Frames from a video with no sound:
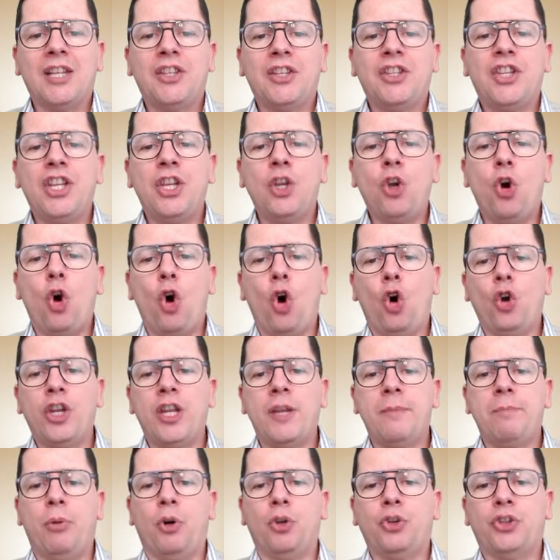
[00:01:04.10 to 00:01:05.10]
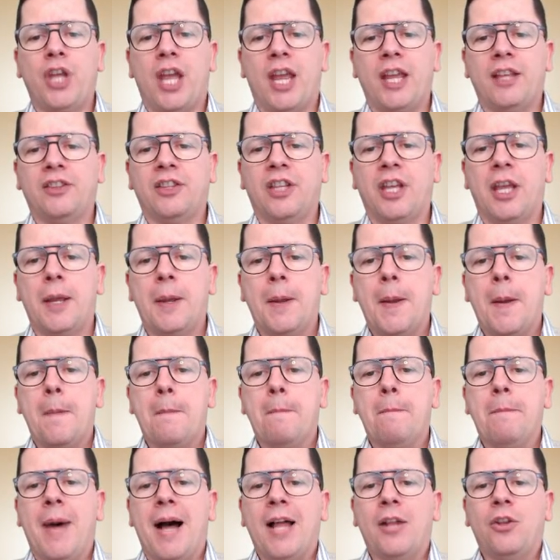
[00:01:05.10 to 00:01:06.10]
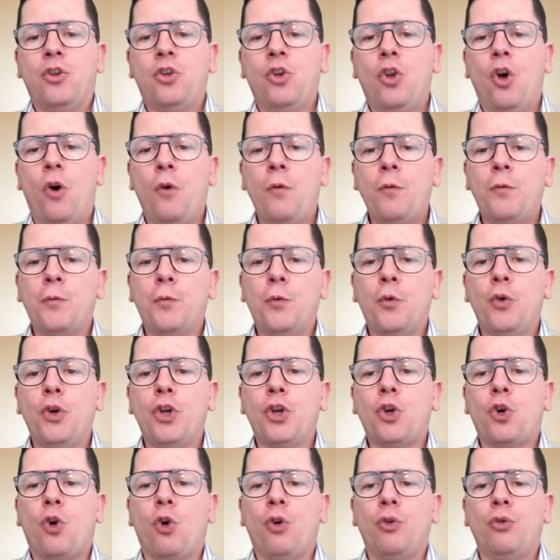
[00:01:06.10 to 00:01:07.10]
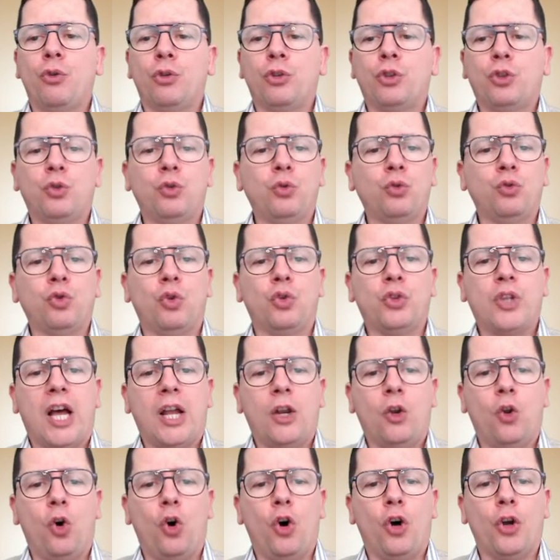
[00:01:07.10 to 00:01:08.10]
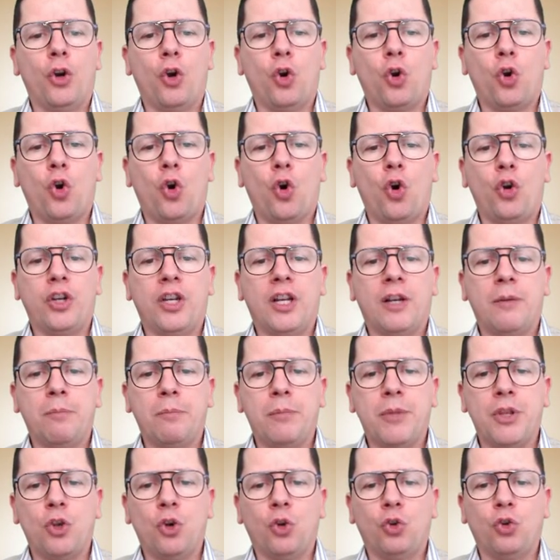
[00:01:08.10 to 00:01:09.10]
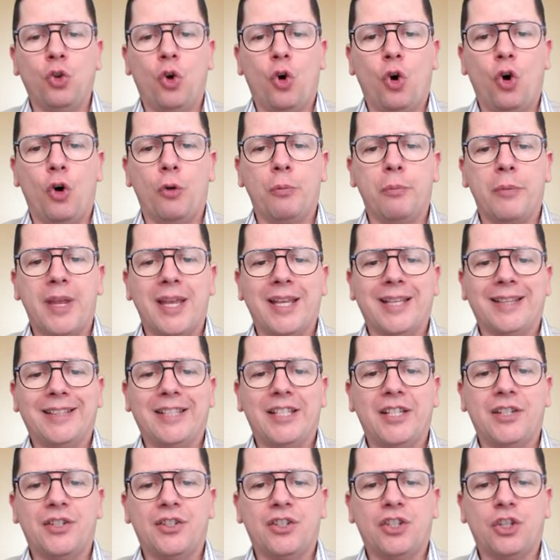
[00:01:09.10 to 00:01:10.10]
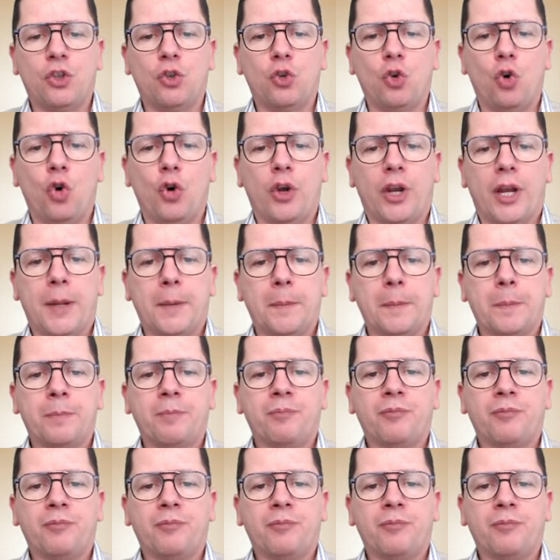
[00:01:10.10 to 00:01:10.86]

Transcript: Dio onnipotente, ma non fui conosciuto da loro con il mio nome di Signore.